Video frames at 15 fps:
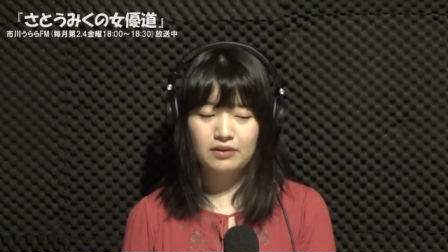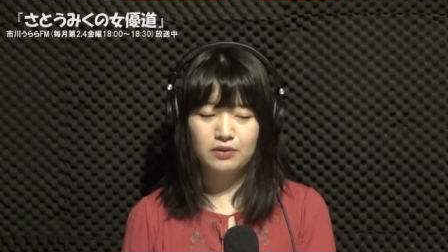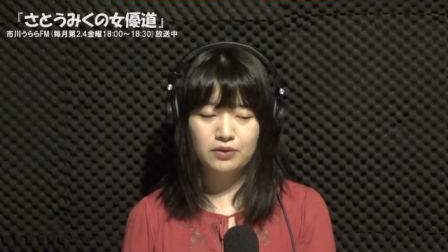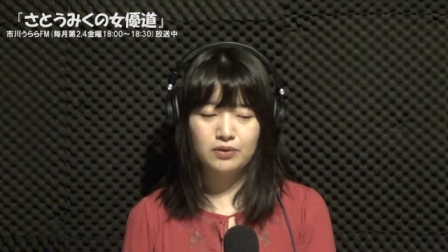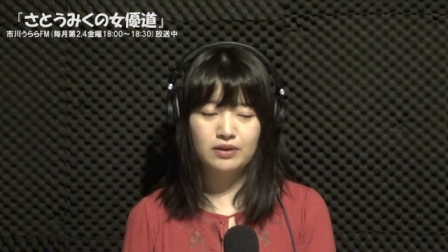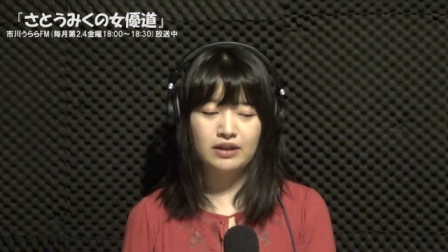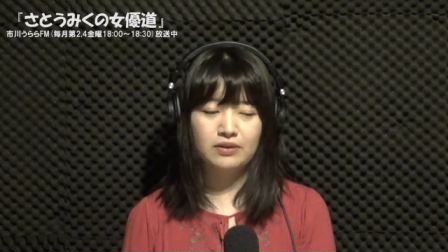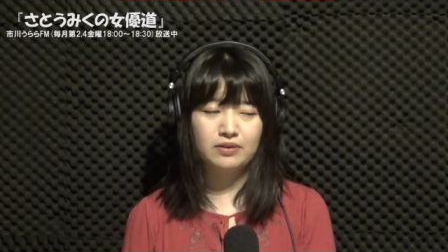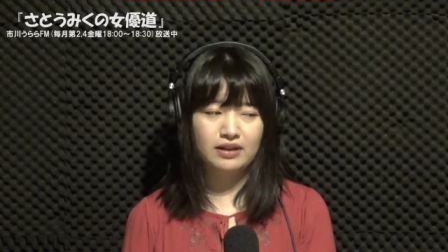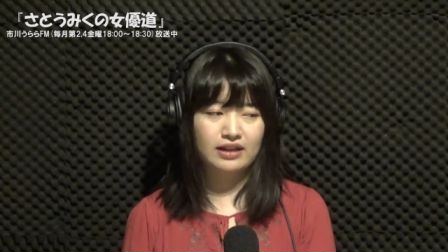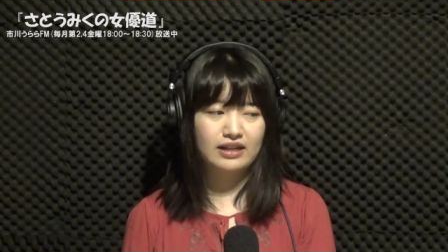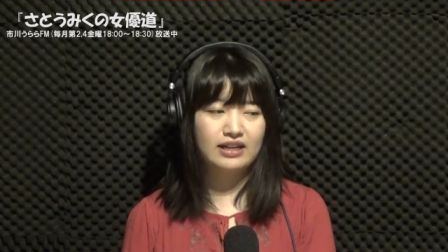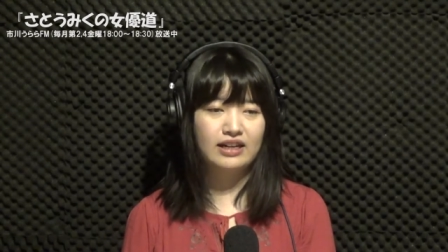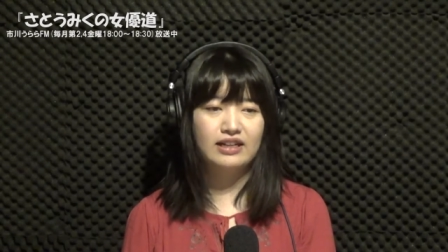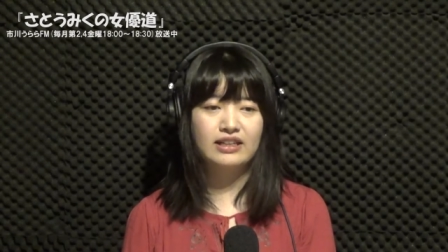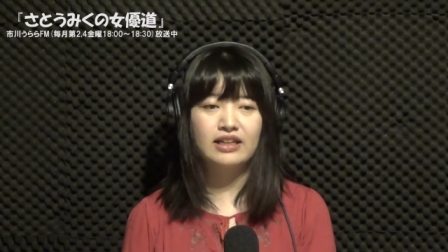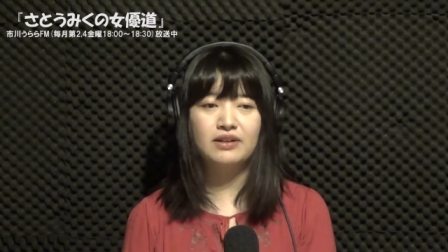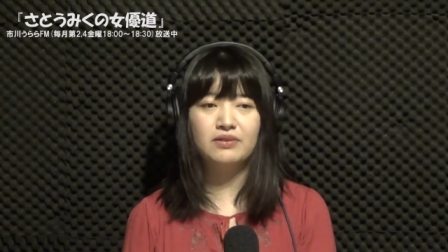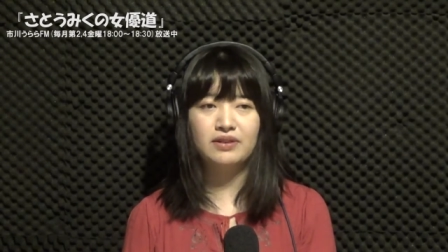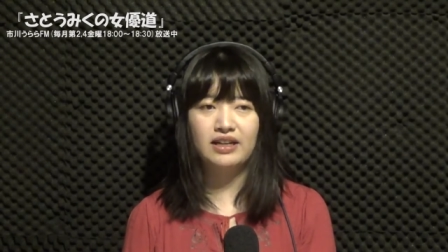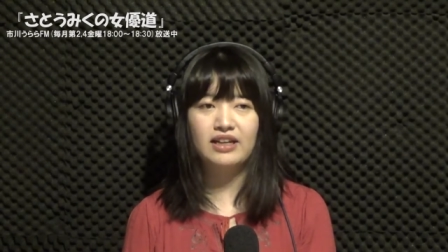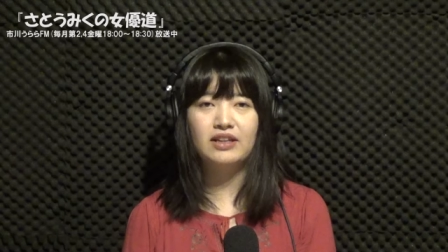大人のね階
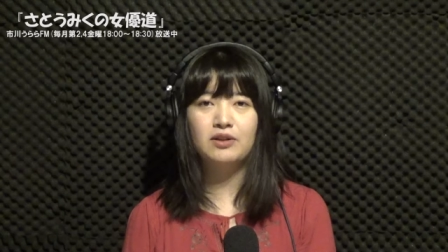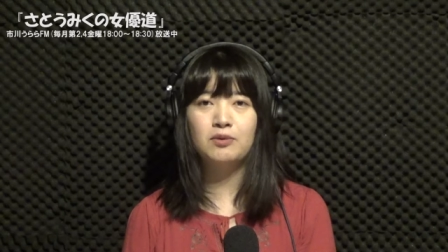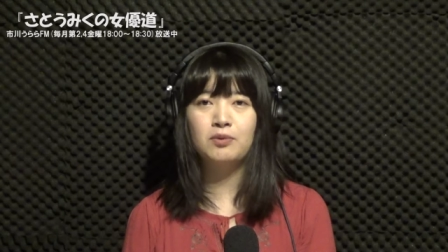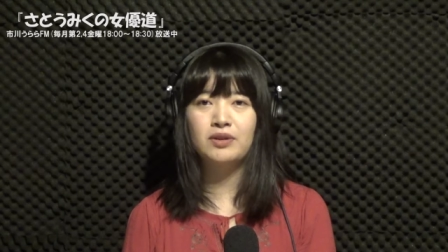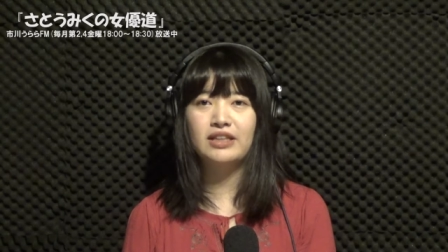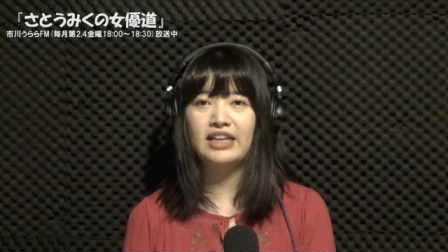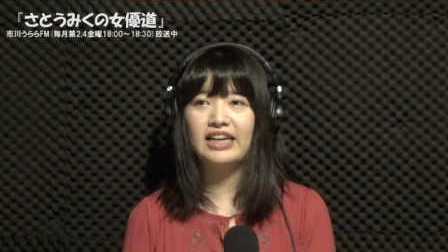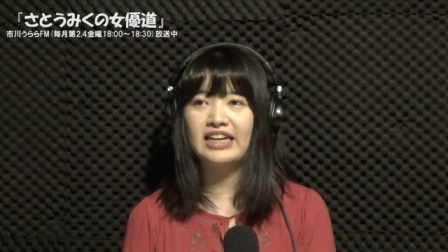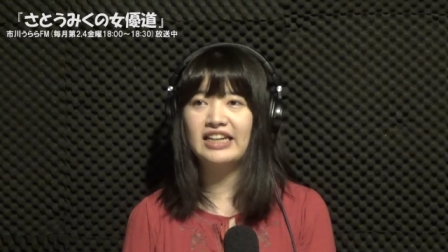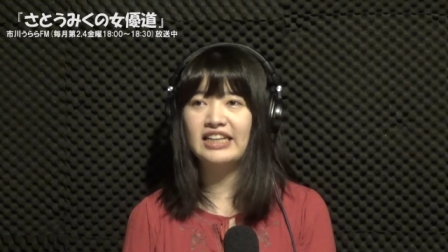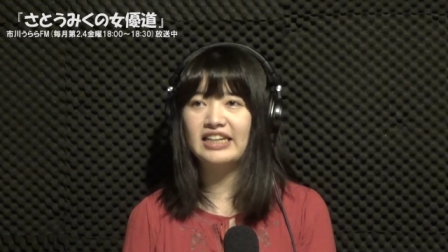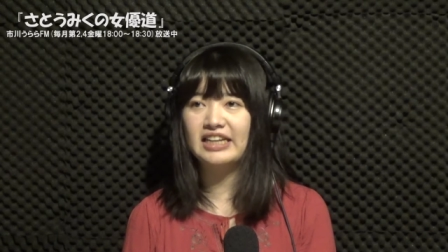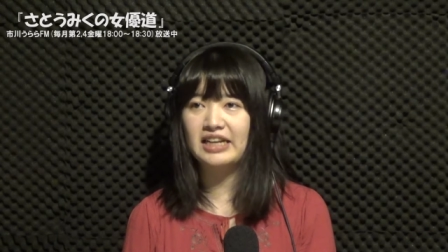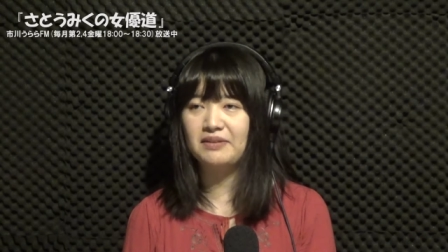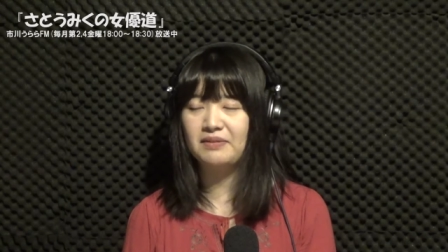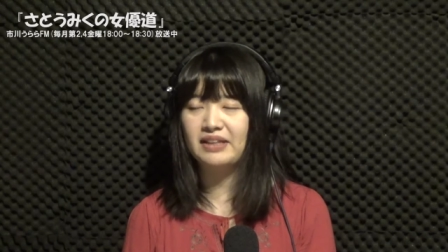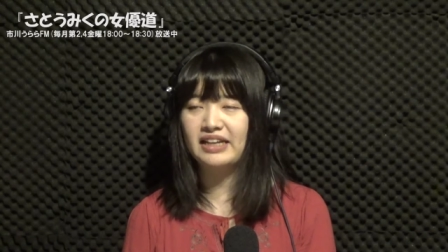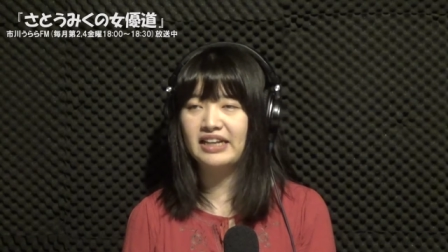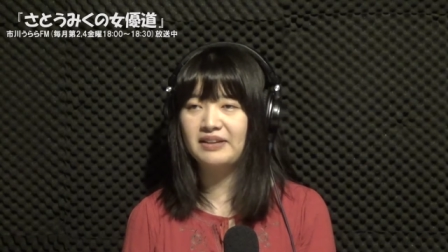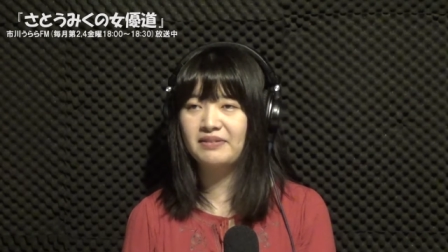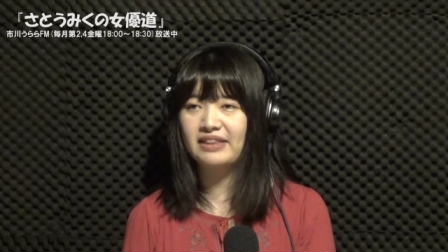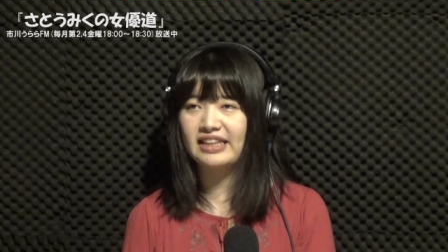段をね登っていかなければな
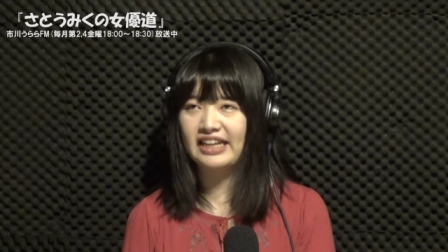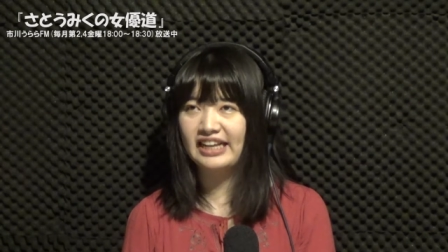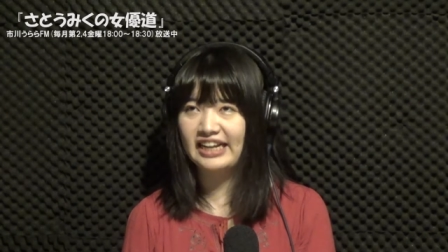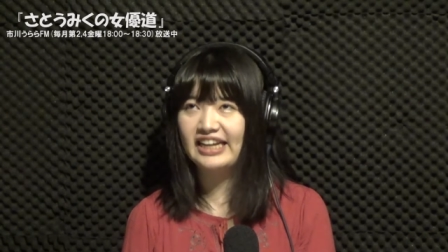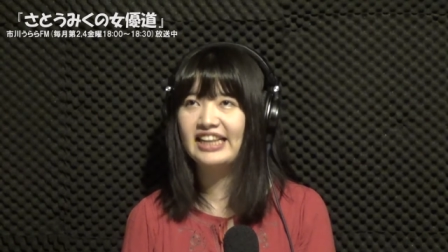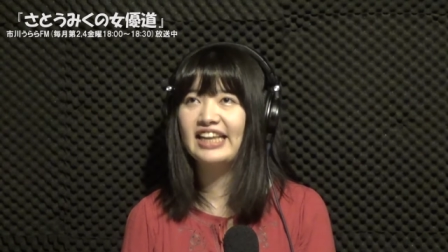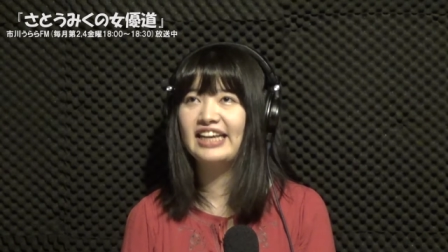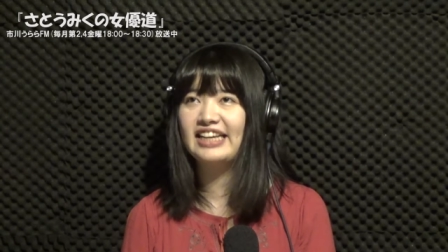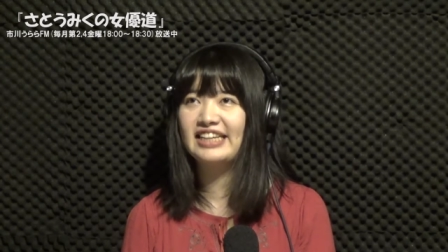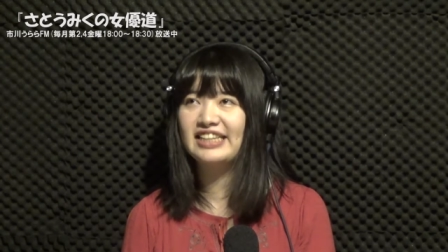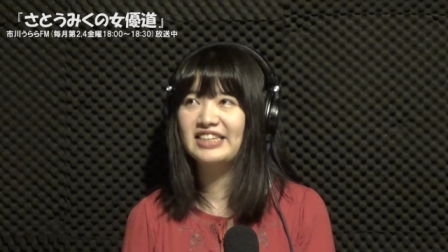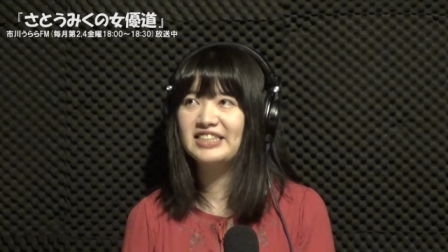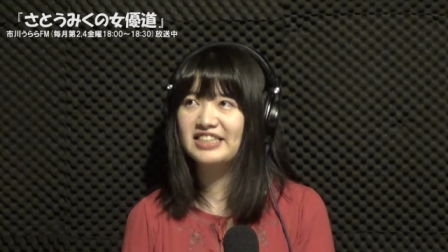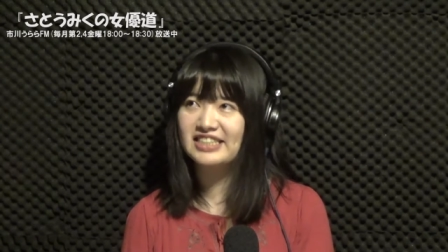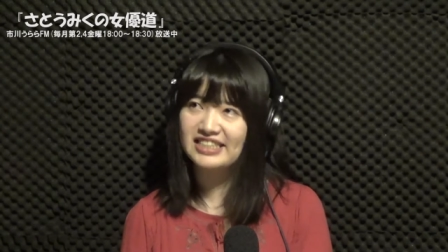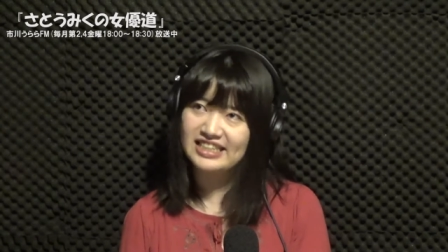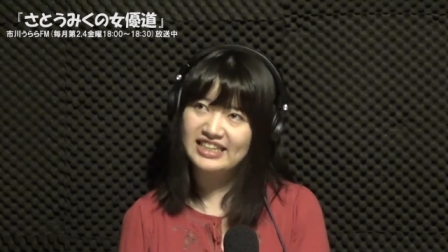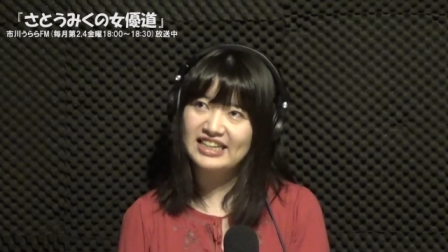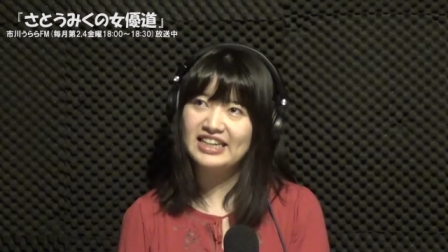らないですし、